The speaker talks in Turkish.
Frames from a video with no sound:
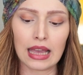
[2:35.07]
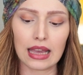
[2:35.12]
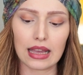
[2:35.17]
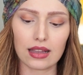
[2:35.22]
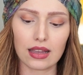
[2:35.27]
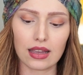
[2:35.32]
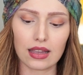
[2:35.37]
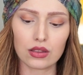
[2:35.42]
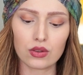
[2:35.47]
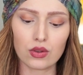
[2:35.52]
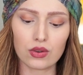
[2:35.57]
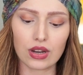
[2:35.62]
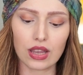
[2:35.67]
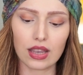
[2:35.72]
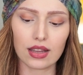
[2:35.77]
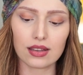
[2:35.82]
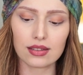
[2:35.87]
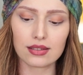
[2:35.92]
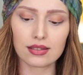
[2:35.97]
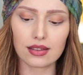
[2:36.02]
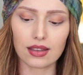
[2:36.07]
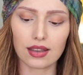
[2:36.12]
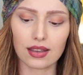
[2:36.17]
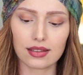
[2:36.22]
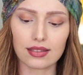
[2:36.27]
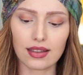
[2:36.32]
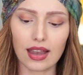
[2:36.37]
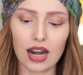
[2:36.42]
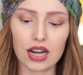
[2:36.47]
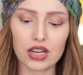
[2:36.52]
E, L'Oreal'in
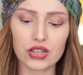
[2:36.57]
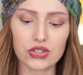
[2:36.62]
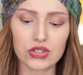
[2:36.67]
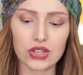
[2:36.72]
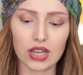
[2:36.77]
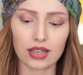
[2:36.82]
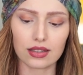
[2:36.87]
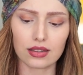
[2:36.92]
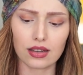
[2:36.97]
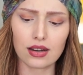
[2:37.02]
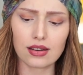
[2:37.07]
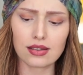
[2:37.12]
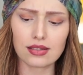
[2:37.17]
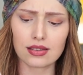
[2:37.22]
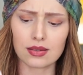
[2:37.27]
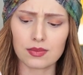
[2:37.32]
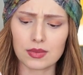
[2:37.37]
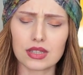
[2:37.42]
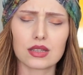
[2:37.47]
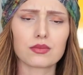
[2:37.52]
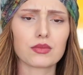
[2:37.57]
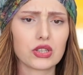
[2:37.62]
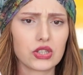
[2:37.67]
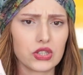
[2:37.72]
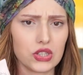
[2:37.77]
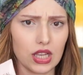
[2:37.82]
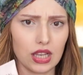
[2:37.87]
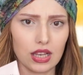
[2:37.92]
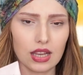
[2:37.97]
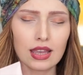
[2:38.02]
e, Değerli Çiçekler temizleme
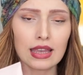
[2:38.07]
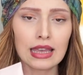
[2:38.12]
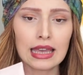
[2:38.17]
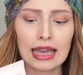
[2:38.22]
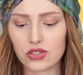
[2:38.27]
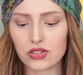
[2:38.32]
jeli.